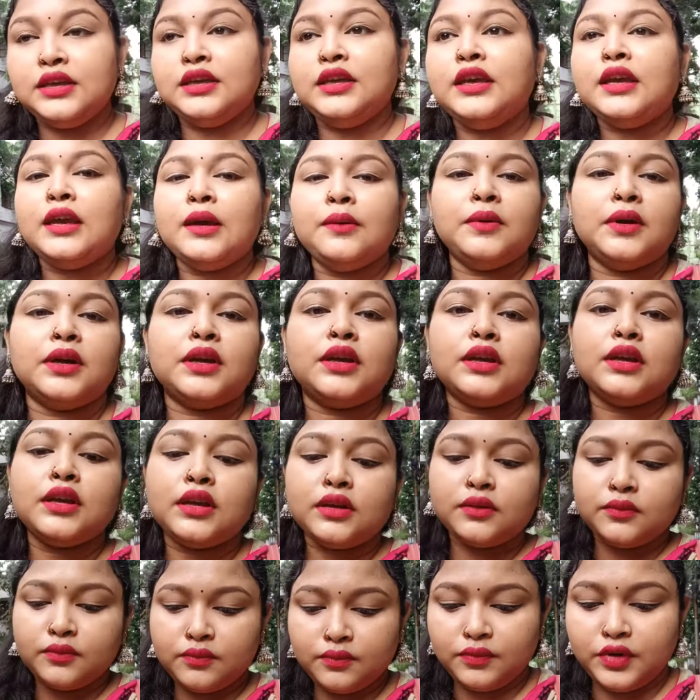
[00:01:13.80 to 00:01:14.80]
গিয়ে আমাকে
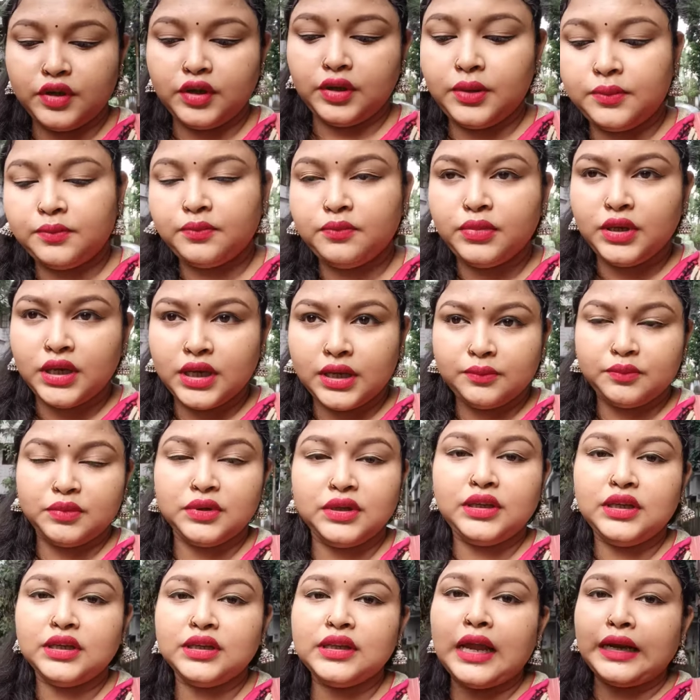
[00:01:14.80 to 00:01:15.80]

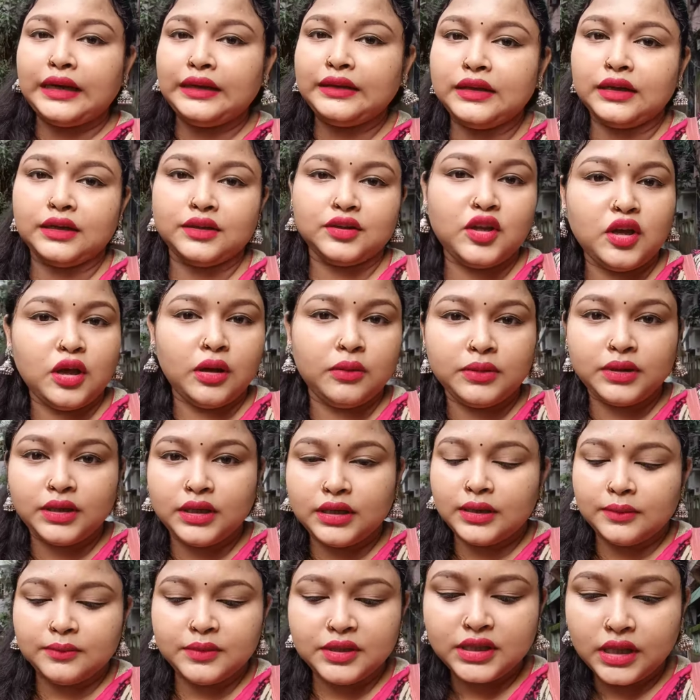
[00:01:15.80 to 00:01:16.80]
ভিআইপি গিয়ে দাঁড়িয়ে থাকতে হবে
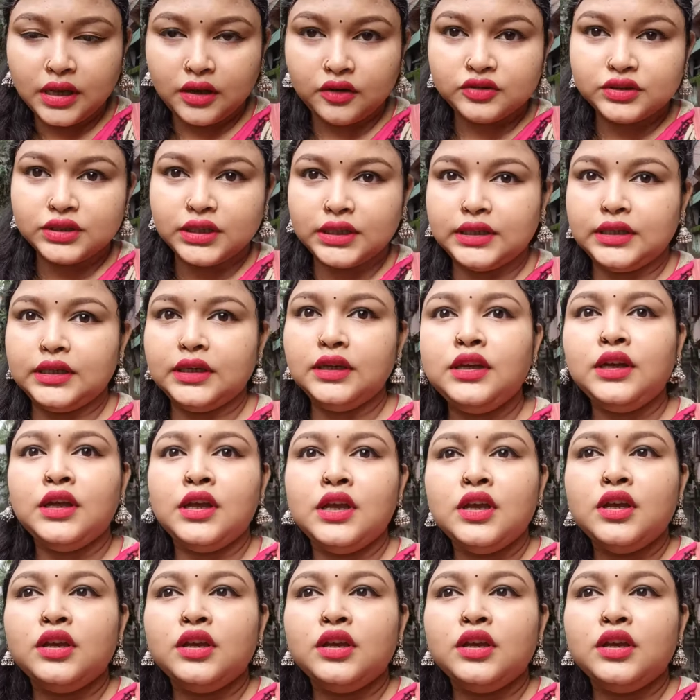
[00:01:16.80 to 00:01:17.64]
কিনা আমি তাও জানি না